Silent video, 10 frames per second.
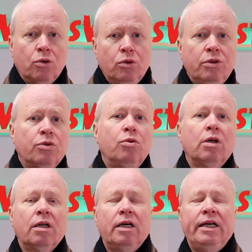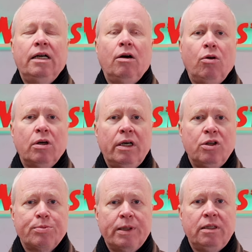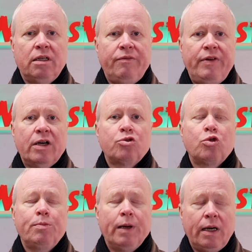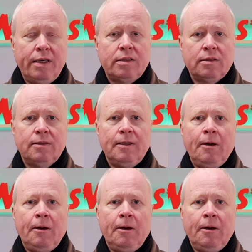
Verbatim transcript: und oder nachher auch entsprechend der Werkstückbreite